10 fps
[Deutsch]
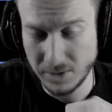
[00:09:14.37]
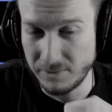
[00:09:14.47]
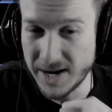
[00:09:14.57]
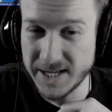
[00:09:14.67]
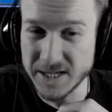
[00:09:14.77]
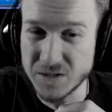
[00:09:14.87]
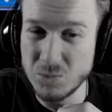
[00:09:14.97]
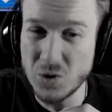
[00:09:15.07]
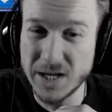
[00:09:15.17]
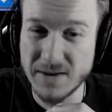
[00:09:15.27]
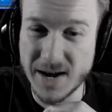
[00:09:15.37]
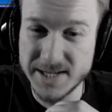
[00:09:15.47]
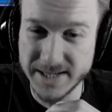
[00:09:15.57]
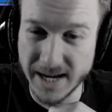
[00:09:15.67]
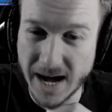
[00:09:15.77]
werde ich es
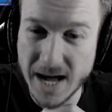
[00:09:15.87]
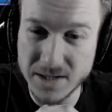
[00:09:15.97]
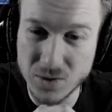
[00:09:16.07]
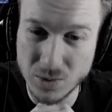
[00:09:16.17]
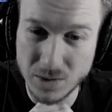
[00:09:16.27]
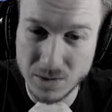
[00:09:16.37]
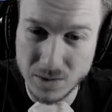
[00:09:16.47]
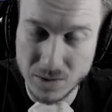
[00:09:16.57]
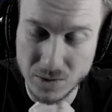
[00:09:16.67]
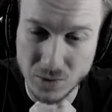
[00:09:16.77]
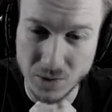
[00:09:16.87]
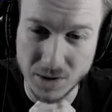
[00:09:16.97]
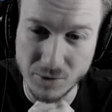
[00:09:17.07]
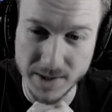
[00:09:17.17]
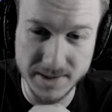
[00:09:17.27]
möglicherweise gerade so durch
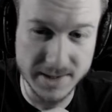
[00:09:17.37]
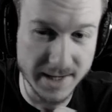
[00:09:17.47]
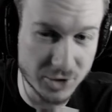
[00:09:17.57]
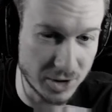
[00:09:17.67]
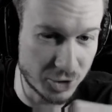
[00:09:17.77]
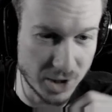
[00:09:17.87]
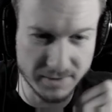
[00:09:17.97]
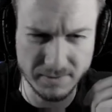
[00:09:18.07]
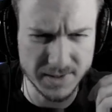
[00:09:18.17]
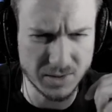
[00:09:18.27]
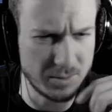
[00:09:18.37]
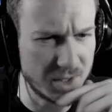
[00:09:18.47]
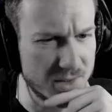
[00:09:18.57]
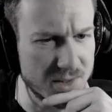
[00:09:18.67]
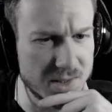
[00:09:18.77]
die Residential schaffen, was auch immer
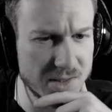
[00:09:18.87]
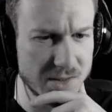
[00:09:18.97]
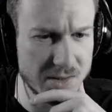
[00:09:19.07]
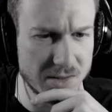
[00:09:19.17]
das ist.